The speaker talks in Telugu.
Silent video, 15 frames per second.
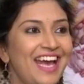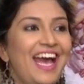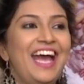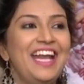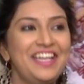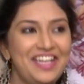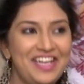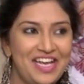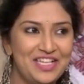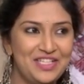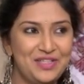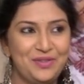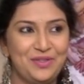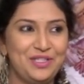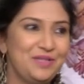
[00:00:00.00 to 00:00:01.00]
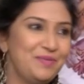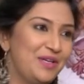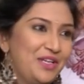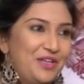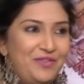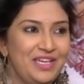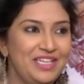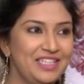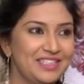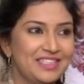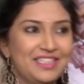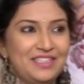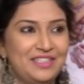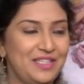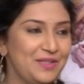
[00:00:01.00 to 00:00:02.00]
యాంటీ ఏజింగ్ గురించి మనం ఈ వీక్
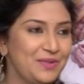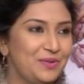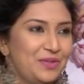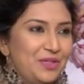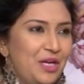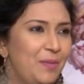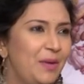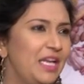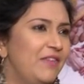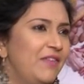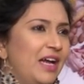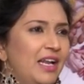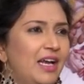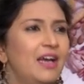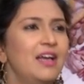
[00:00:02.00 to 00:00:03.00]
డిస్కస్ చేసుకుంటున్నాం మరి ఇవాళ